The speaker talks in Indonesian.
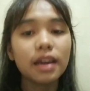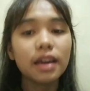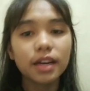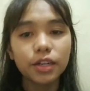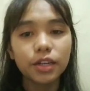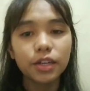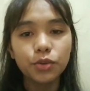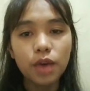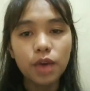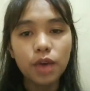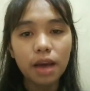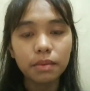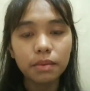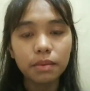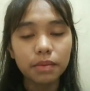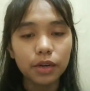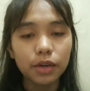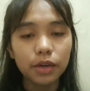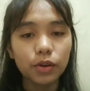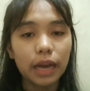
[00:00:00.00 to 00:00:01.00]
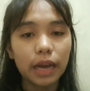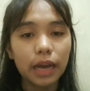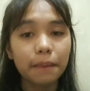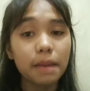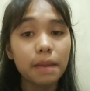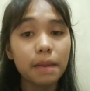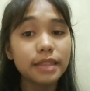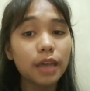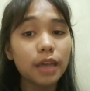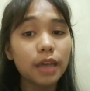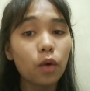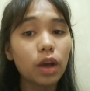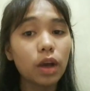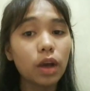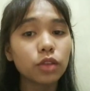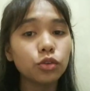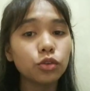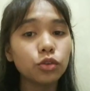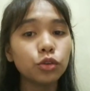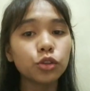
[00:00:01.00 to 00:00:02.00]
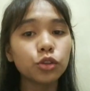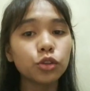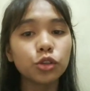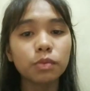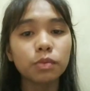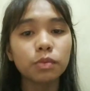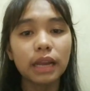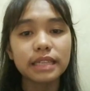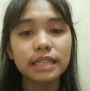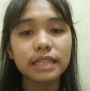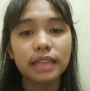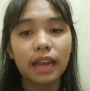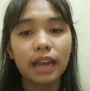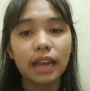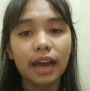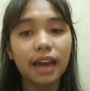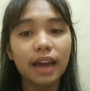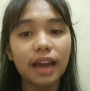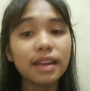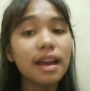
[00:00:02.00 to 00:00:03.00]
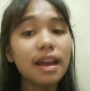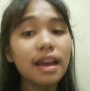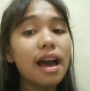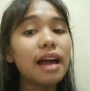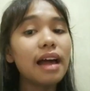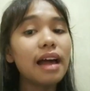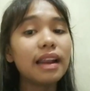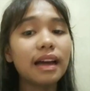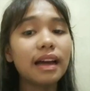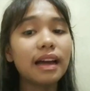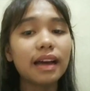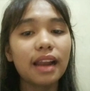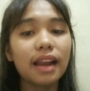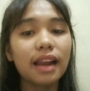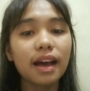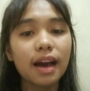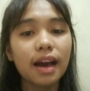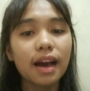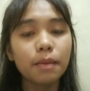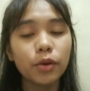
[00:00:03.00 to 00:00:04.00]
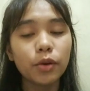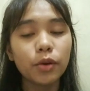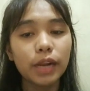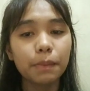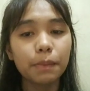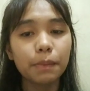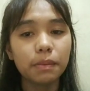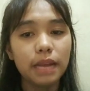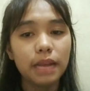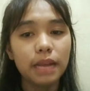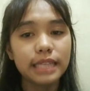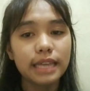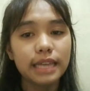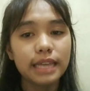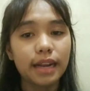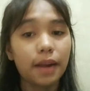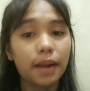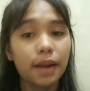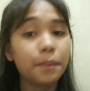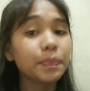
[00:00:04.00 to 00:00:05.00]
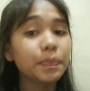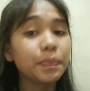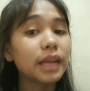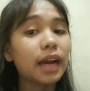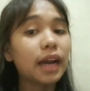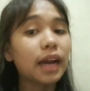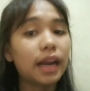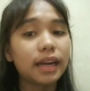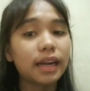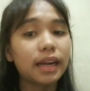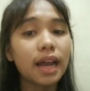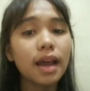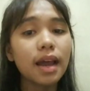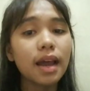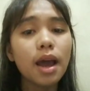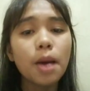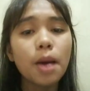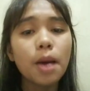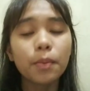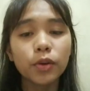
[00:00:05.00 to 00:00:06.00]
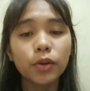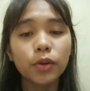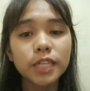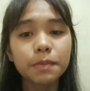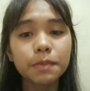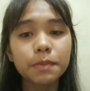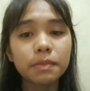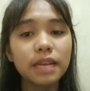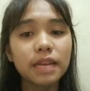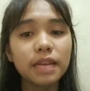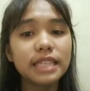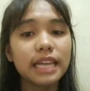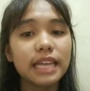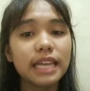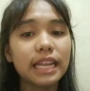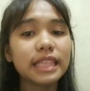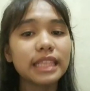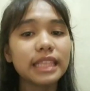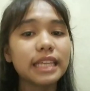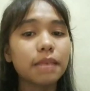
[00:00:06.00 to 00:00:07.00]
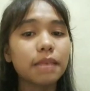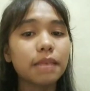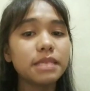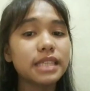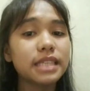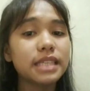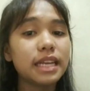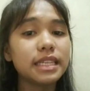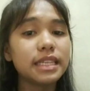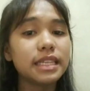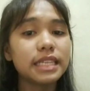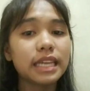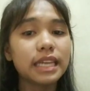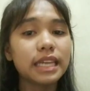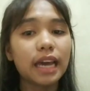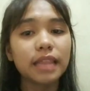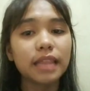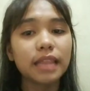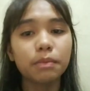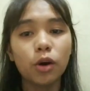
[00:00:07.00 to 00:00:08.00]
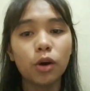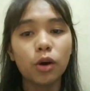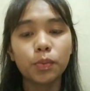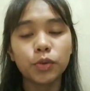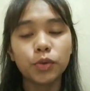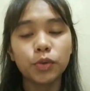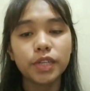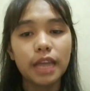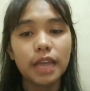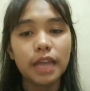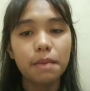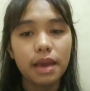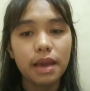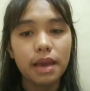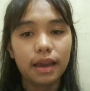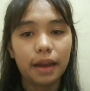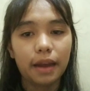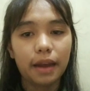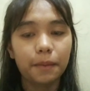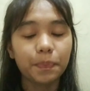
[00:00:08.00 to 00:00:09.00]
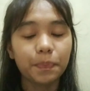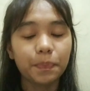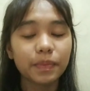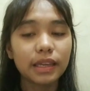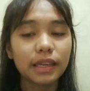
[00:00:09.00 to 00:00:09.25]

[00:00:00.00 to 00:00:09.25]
Yang kedua, memerlukan banyak waktu untuk melaksanakan langkah-langkah model pembelajaran, karena proses pembelajaran tidak bisa disingkat maupun diabaikan.